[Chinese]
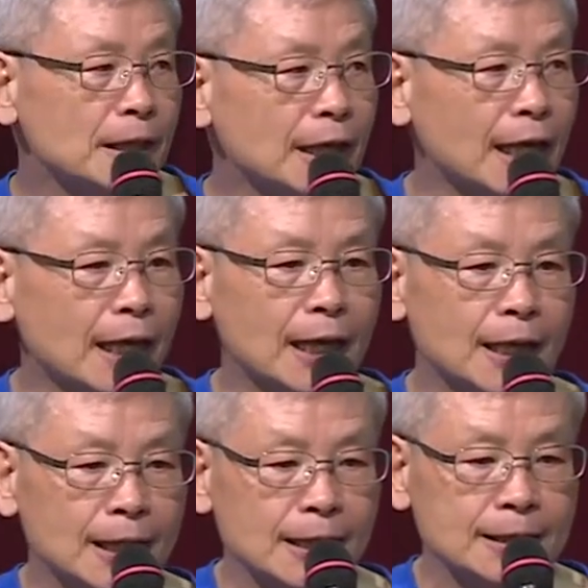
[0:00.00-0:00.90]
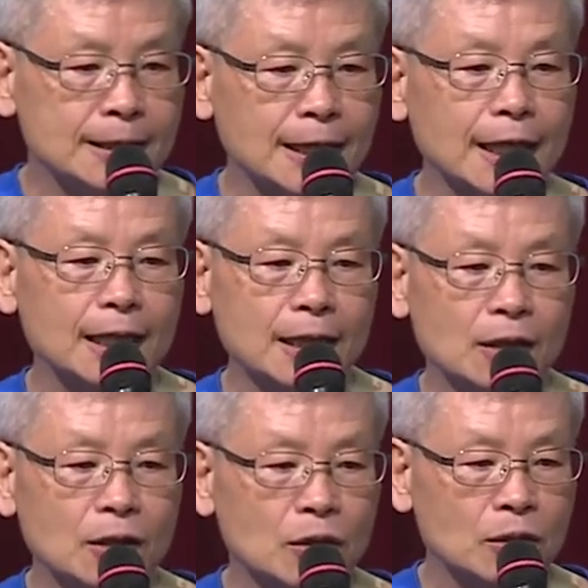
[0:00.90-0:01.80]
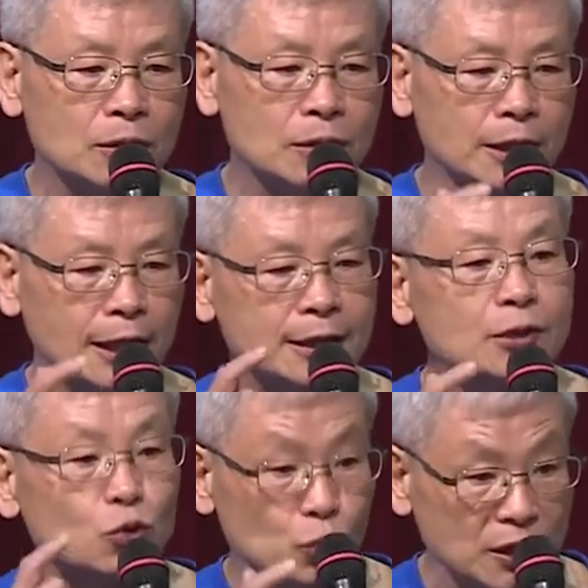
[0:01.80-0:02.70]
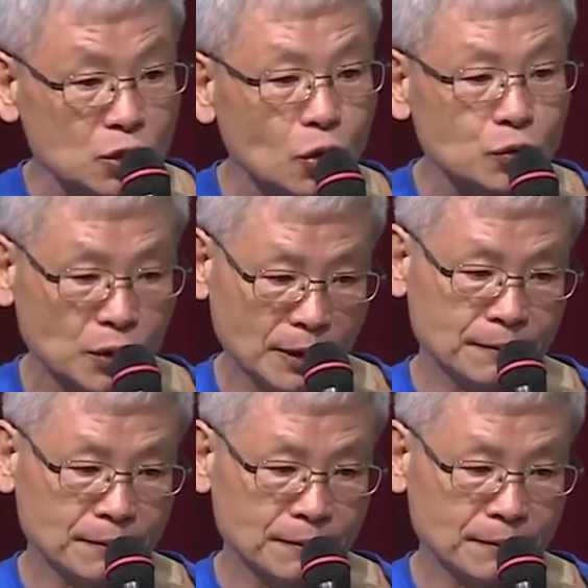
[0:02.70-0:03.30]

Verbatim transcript: 那这个也是组织受损。